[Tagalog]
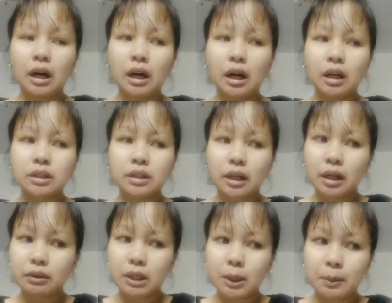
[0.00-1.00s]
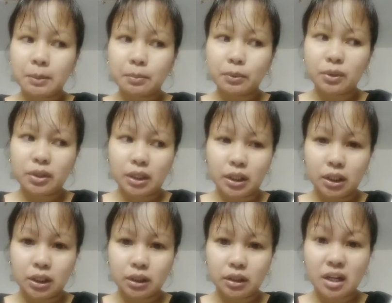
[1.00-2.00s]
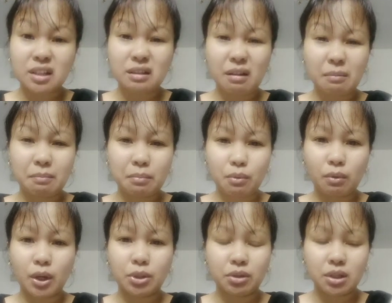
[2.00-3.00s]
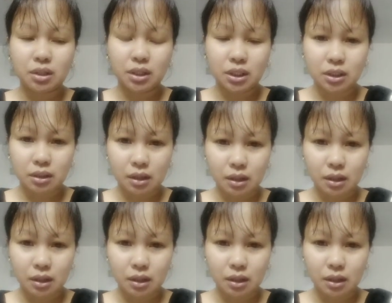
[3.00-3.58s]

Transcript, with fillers: Ang sekreto naman po dyan, trust lang po kayo sa isa't isa.